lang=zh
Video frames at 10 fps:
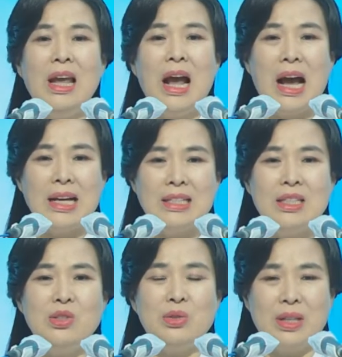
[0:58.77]
歌
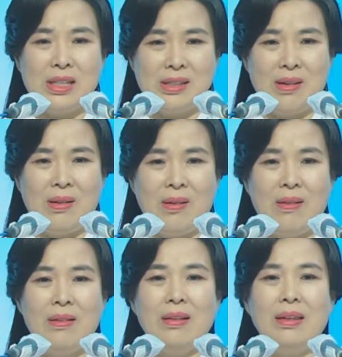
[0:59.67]
词：
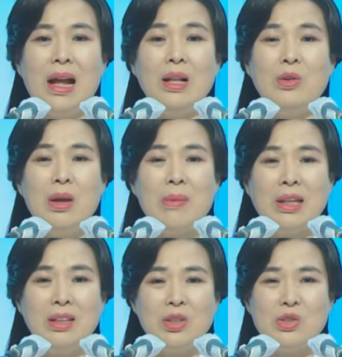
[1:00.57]
看透我的
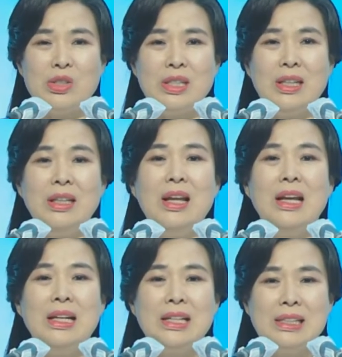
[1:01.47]
心灵深处，
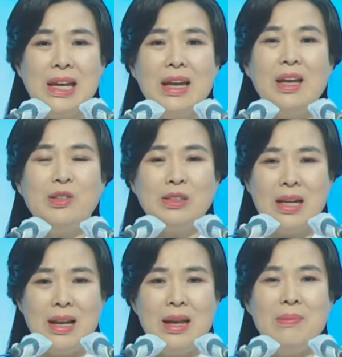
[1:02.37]
了解我的
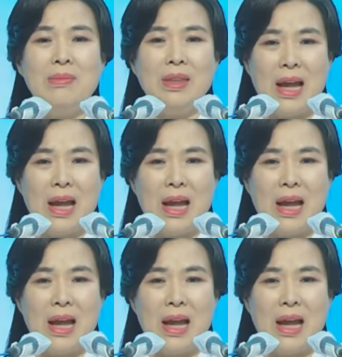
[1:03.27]
主，